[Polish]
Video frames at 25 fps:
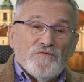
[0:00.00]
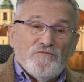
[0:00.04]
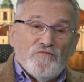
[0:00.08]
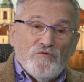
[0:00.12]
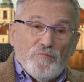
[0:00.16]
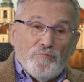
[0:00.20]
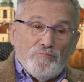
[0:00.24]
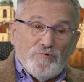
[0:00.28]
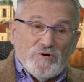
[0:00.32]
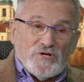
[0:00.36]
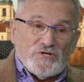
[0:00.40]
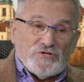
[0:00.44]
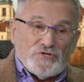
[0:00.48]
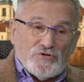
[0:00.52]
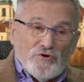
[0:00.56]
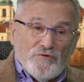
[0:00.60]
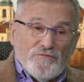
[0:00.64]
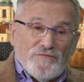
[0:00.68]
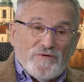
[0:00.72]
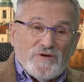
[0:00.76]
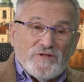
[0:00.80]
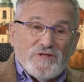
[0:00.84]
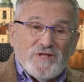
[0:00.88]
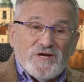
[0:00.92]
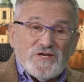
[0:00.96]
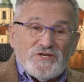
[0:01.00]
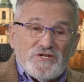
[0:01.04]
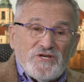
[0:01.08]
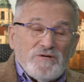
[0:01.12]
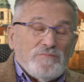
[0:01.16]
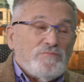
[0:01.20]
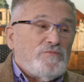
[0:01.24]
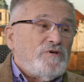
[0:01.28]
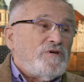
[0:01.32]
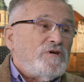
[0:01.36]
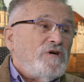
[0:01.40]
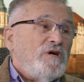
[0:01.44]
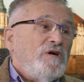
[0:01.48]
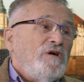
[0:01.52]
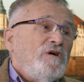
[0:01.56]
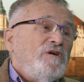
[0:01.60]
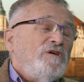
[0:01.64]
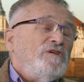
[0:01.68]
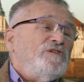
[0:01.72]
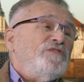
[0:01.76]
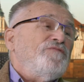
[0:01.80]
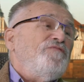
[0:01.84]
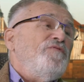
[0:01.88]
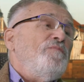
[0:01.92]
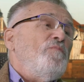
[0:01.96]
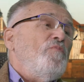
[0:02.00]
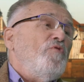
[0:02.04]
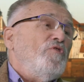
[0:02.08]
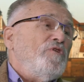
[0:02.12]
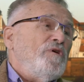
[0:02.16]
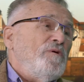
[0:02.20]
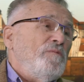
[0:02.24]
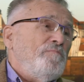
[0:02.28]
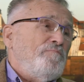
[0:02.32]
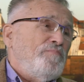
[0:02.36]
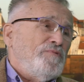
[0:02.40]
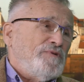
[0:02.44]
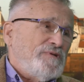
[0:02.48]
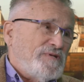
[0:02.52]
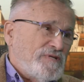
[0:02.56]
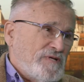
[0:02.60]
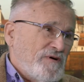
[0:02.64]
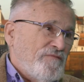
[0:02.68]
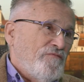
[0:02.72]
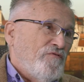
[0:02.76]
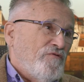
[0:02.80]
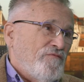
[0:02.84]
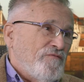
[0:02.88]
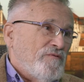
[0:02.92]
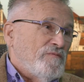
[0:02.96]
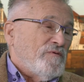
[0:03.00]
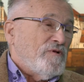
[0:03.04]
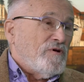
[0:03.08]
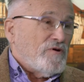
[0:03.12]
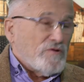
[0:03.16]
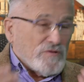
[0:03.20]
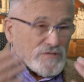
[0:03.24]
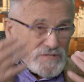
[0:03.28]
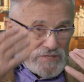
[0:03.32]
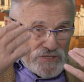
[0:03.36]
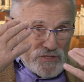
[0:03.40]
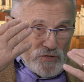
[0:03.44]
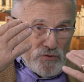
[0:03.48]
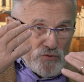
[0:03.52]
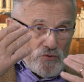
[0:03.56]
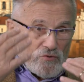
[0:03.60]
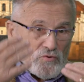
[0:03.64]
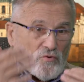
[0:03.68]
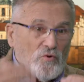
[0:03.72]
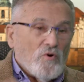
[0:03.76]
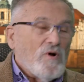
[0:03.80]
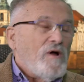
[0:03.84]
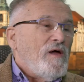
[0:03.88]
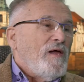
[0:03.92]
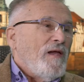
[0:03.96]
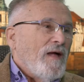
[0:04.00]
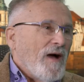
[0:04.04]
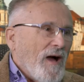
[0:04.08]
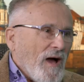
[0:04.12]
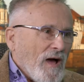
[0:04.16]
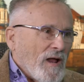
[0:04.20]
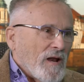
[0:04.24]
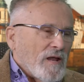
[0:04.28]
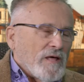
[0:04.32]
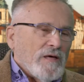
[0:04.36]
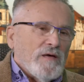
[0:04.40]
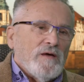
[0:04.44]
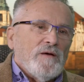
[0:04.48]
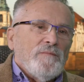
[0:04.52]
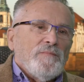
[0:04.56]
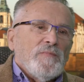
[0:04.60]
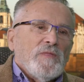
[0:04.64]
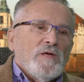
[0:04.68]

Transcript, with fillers: dwupłaszczowych, naziemnych jest wymogiem podstawowym, no, rozsądku. Ale